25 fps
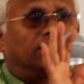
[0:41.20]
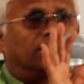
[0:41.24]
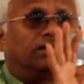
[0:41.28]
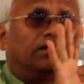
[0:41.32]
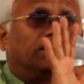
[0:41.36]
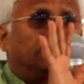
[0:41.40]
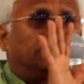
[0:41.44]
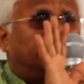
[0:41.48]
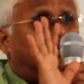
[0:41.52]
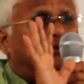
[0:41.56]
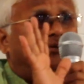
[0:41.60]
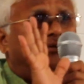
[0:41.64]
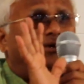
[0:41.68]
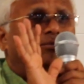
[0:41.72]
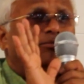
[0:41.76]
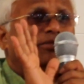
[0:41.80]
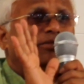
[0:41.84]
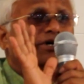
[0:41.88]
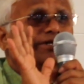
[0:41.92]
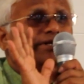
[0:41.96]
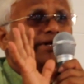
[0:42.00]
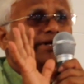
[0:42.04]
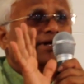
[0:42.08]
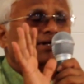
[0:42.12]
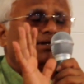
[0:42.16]
ఇంకేమీ
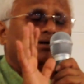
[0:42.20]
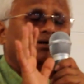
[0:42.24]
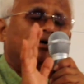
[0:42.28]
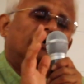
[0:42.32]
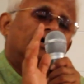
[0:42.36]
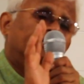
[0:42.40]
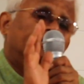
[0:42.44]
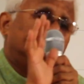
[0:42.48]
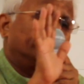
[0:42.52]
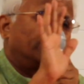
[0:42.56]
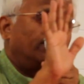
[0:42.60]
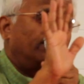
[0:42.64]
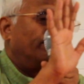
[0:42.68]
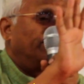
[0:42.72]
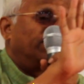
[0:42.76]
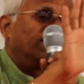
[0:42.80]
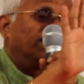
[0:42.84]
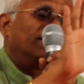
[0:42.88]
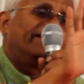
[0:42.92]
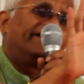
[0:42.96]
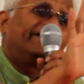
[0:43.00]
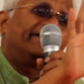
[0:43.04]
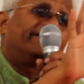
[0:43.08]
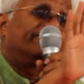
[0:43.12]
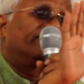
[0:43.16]
ఇబ్బంది లేదు
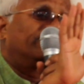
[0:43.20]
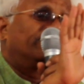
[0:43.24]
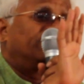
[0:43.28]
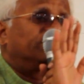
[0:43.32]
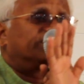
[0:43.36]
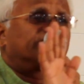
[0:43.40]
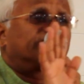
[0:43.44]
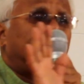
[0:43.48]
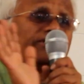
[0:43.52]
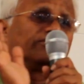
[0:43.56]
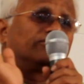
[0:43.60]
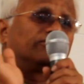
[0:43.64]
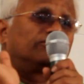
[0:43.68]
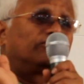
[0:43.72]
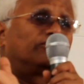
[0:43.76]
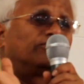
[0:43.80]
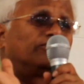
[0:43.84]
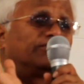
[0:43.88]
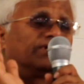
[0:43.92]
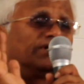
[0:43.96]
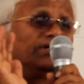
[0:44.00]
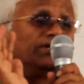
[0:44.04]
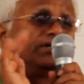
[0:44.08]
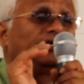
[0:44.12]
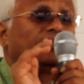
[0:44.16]
మిగిలినటువన్నీ
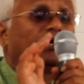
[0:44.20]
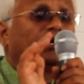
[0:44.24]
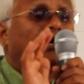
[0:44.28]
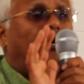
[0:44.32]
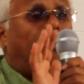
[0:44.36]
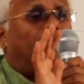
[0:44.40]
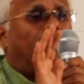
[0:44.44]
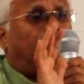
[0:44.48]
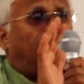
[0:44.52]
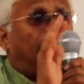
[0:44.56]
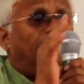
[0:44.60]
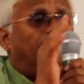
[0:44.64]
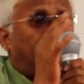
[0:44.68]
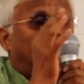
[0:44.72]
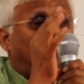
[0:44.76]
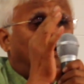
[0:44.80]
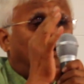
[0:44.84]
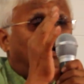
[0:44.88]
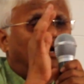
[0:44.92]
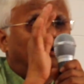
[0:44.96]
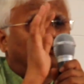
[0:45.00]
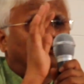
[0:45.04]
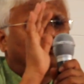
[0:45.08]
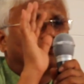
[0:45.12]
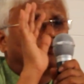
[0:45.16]
సర్దుకుంటాయి ఐఎమ్
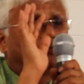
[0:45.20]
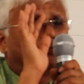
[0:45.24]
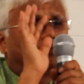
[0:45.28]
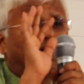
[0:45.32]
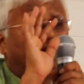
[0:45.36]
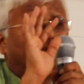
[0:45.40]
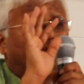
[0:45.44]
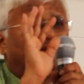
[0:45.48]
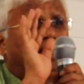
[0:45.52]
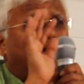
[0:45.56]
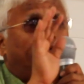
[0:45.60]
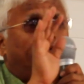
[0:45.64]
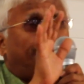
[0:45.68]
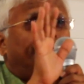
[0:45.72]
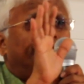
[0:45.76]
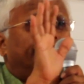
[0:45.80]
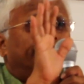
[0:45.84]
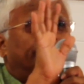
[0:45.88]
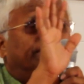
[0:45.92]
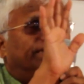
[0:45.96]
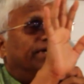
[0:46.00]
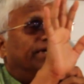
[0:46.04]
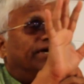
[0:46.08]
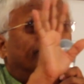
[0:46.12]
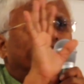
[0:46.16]
ఐఎమ్ ఐఎమ్ హ్యాపీ
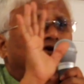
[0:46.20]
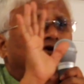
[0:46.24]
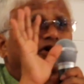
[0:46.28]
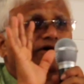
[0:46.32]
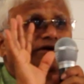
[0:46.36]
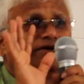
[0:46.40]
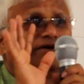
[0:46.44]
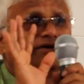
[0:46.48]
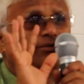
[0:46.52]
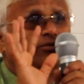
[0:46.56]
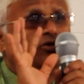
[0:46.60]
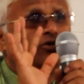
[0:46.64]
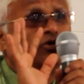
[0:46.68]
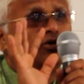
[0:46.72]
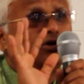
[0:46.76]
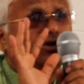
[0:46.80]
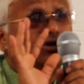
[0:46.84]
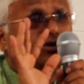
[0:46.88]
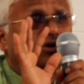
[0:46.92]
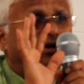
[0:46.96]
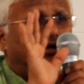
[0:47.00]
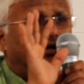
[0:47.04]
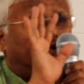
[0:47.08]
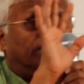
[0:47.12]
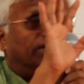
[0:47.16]
దట్ దే హెవ్ నాట్ రిమూవ్డ్
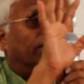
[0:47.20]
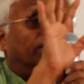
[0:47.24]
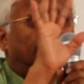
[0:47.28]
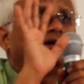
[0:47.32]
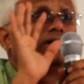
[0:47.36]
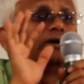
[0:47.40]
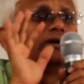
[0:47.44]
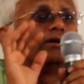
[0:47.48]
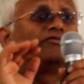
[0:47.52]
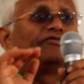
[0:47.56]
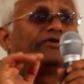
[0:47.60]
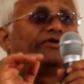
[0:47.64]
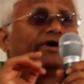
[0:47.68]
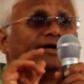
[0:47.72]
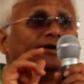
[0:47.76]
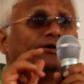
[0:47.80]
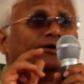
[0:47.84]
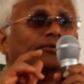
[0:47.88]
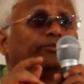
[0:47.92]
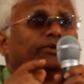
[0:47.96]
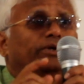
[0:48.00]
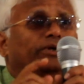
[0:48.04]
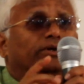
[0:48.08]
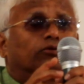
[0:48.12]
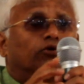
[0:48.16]
యువర్
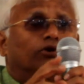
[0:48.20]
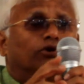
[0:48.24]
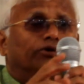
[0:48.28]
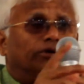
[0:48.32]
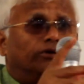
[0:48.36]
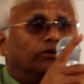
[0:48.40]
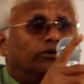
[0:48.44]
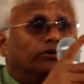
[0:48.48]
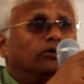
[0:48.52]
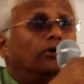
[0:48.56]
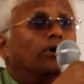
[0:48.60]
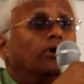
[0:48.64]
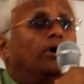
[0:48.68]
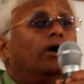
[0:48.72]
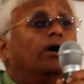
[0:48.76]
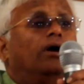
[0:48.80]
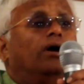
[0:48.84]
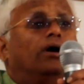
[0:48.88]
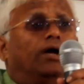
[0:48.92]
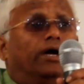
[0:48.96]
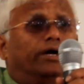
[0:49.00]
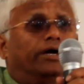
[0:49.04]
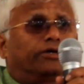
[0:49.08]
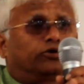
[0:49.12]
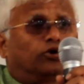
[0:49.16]
ఫాలోపిన్ కొందరు
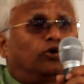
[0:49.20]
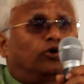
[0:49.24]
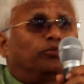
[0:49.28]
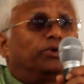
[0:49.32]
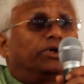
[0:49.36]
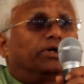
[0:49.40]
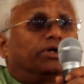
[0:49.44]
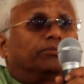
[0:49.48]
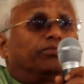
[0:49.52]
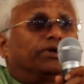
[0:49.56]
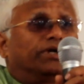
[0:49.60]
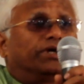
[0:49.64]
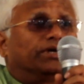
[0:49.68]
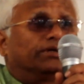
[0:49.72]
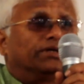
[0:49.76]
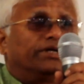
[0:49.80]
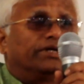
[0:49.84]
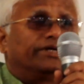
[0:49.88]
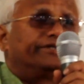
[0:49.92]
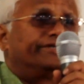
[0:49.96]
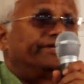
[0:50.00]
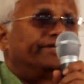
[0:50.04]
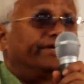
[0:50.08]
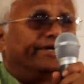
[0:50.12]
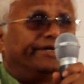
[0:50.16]
ఎక్టోపిక్
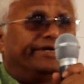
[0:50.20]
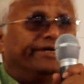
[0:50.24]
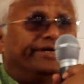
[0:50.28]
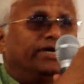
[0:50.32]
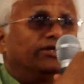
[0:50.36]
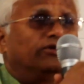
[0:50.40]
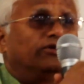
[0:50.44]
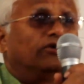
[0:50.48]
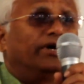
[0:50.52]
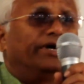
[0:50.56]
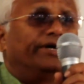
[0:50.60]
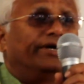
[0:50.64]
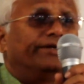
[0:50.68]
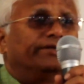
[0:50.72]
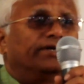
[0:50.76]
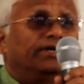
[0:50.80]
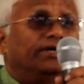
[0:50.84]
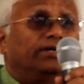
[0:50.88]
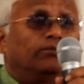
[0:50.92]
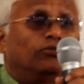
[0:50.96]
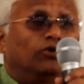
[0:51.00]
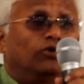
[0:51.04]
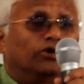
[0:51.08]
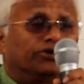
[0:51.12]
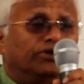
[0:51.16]
ప్రెగ్నెన్సీ అని ఏదో అయిందని
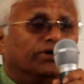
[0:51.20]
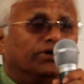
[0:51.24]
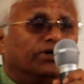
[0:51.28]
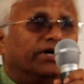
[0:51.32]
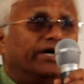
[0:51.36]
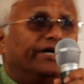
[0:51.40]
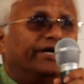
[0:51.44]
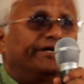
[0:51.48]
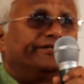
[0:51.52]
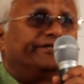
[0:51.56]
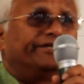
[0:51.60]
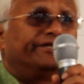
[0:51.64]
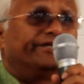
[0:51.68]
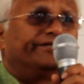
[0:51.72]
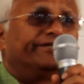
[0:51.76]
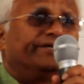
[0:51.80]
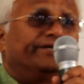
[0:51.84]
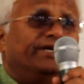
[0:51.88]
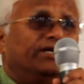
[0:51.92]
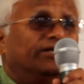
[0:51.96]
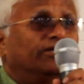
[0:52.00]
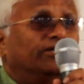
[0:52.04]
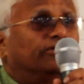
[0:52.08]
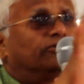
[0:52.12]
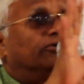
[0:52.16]
మొత్తం కట్ చేసి
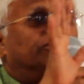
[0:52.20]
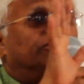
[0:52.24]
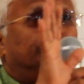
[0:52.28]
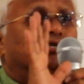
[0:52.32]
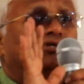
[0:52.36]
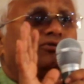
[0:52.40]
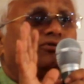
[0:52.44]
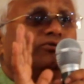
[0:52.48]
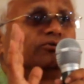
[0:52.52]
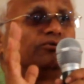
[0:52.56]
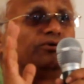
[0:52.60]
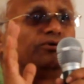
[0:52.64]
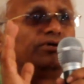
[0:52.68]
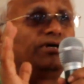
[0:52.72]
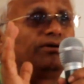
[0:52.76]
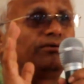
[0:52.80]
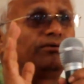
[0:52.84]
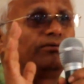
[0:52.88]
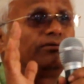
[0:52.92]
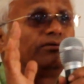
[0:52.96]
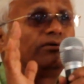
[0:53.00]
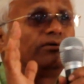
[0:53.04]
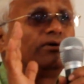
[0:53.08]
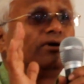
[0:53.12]
ఏదేదో చేస్తుంటారు